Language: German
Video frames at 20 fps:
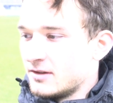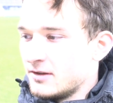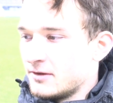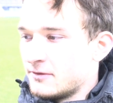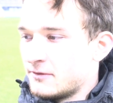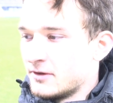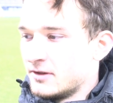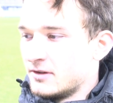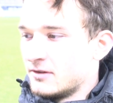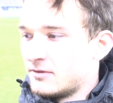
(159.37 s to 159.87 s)
Ich
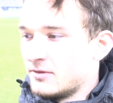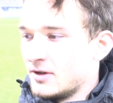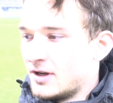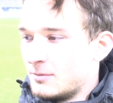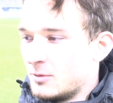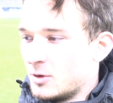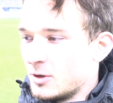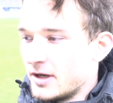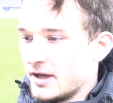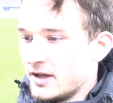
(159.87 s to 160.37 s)
finde, wir
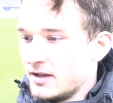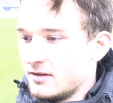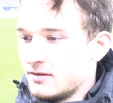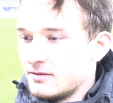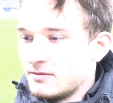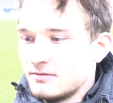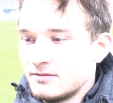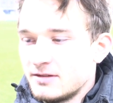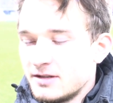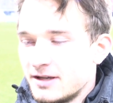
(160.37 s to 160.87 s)
haben auch
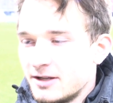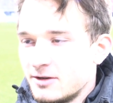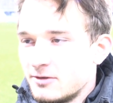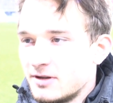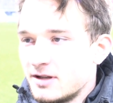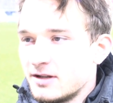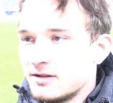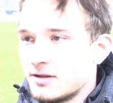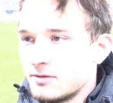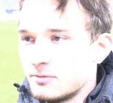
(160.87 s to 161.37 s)
einen, den einen
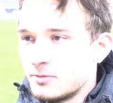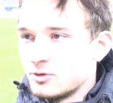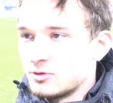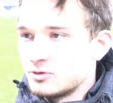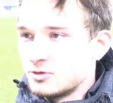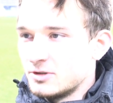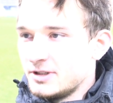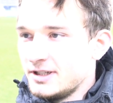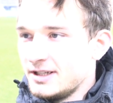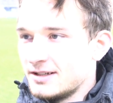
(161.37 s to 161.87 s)
oder anderen
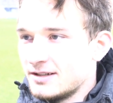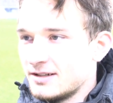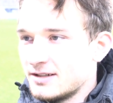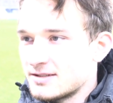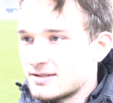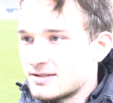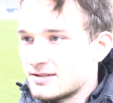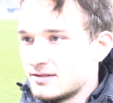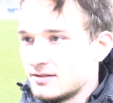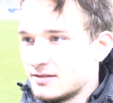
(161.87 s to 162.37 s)
Punkt noch liegen
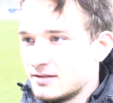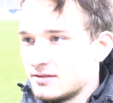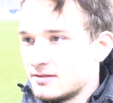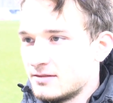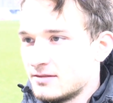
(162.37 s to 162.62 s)
lassen,